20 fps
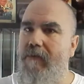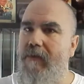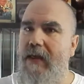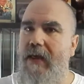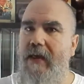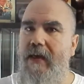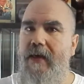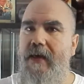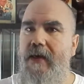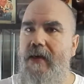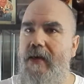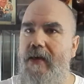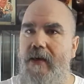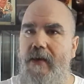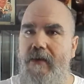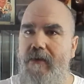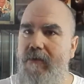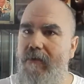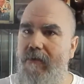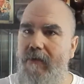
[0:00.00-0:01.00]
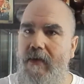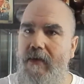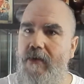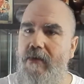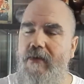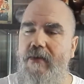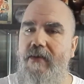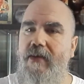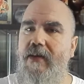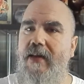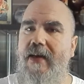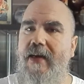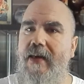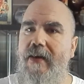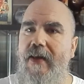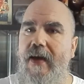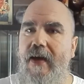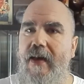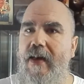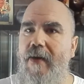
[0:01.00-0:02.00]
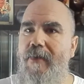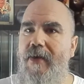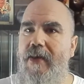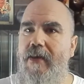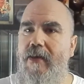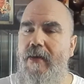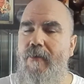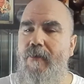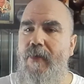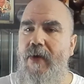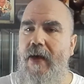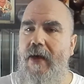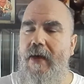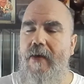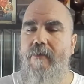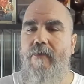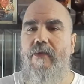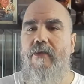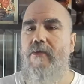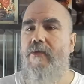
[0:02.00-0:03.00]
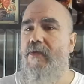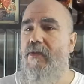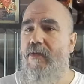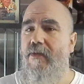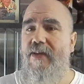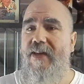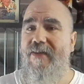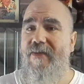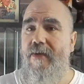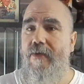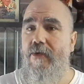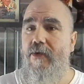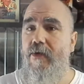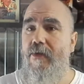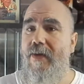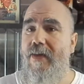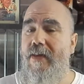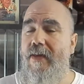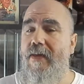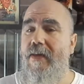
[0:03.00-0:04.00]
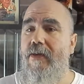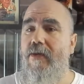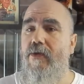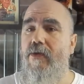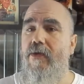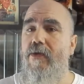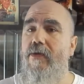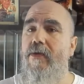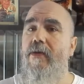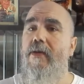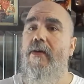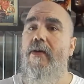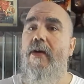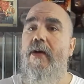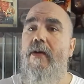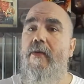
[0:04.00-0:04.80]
se te queda la mente en plan, bueno, ya sé que no lo voy a tener todo,